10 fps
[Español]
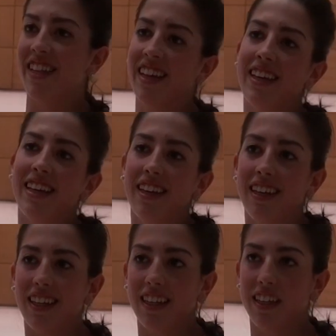verdad
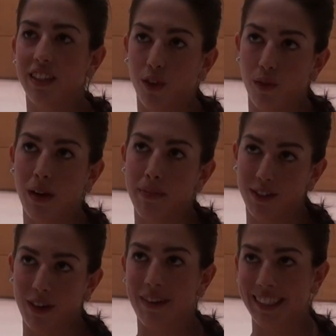que soy una
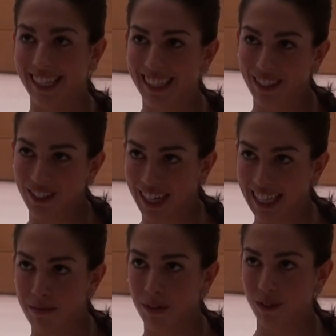persona bastante
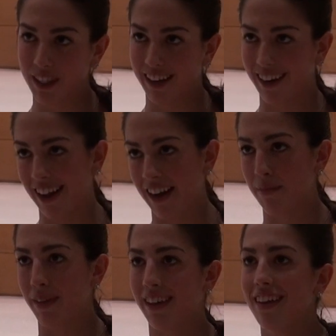coqueta, me gusta
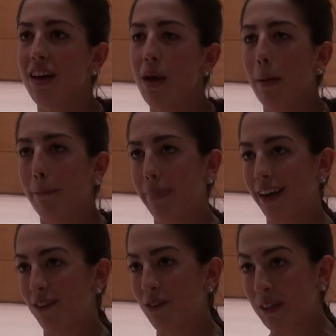arreglarme,
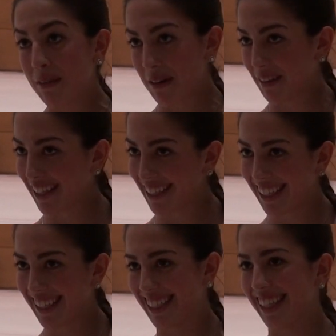pero
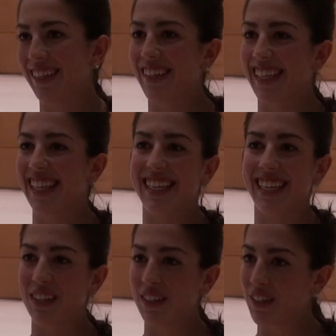últimamente tengo que decir
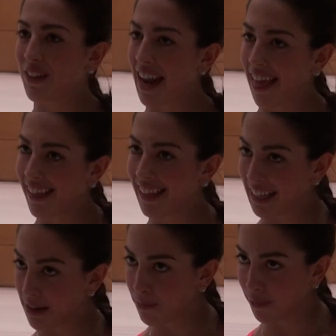que no tengo nada de
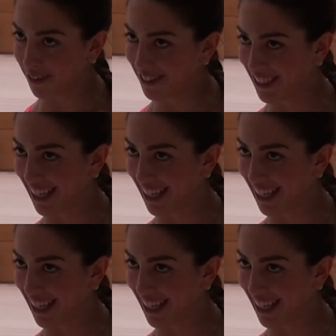tiempo.